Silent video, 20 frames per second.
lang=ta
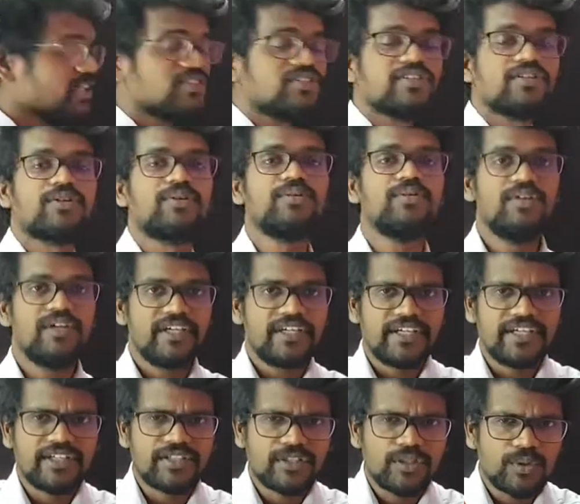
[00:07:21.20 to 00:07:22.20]
பேஸுக்கும்
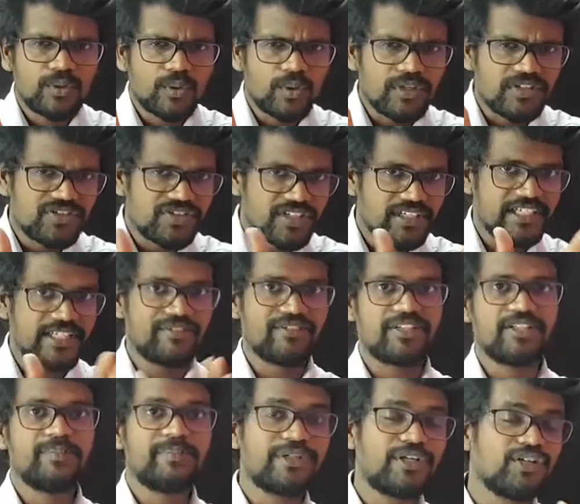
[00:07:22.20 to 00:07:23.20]
எனக்கு குறைஞ்சிக்கிட்டே
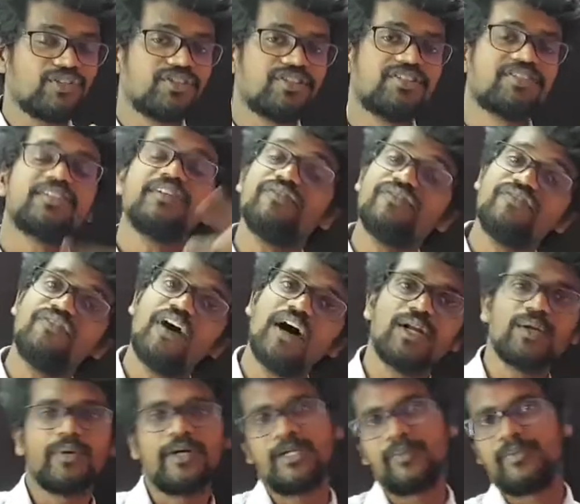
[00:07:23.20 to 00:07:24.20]
வருது பிகாஸ் இட் இஸ் அ
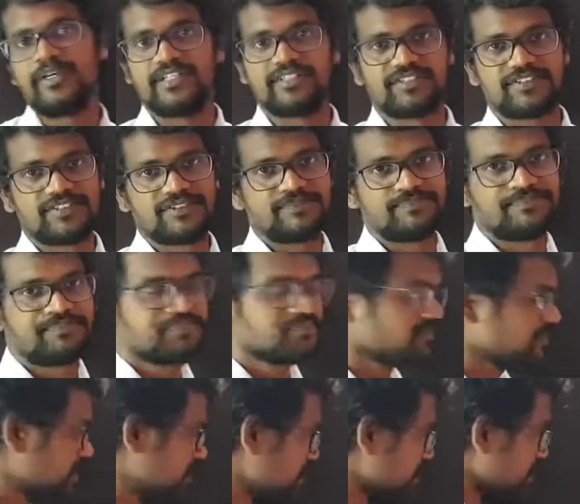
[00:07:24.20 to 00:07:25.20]
ஃபார்வர்டு பயஸ்
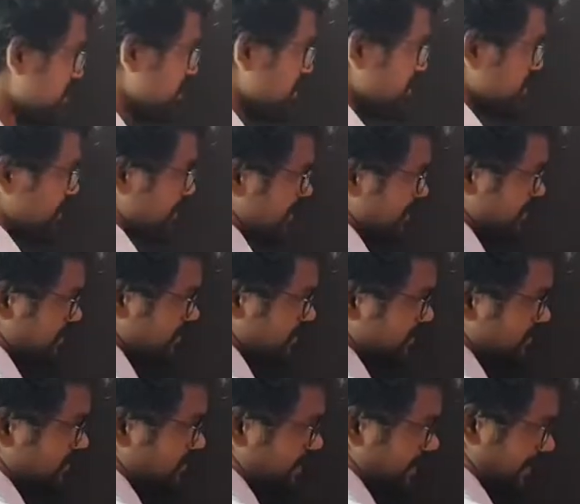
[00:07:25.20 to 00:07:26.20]
இல்லையா ஏன்னா இது
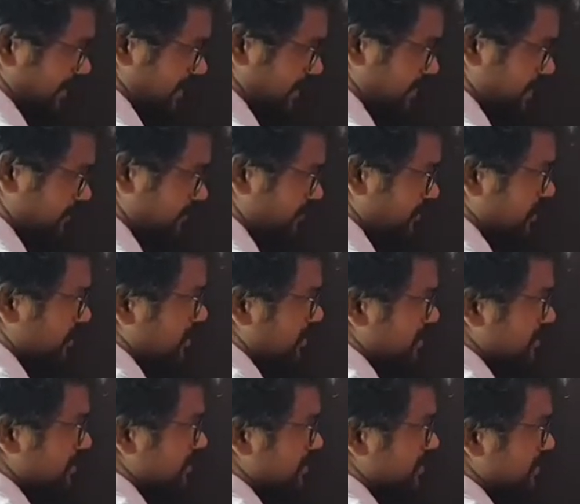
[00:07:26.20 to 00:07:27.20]
நெகட்டிவ்
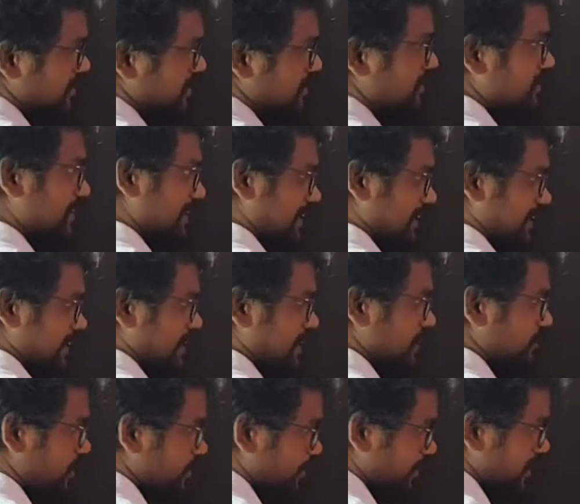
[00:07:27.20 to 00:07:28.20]
இது
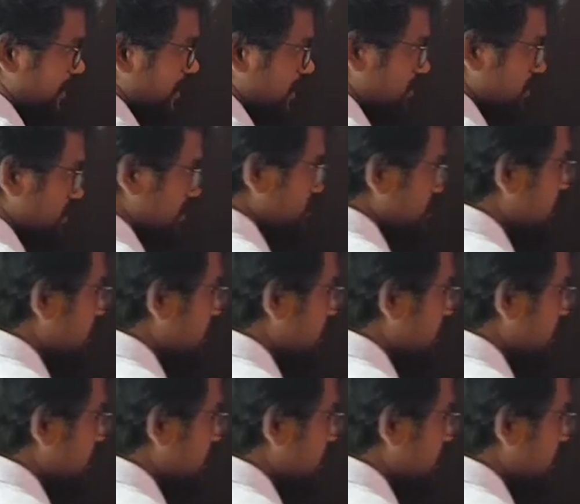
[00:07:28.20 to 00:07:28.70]
நெகட்டிவ் அப்போ என்ன ஆகுது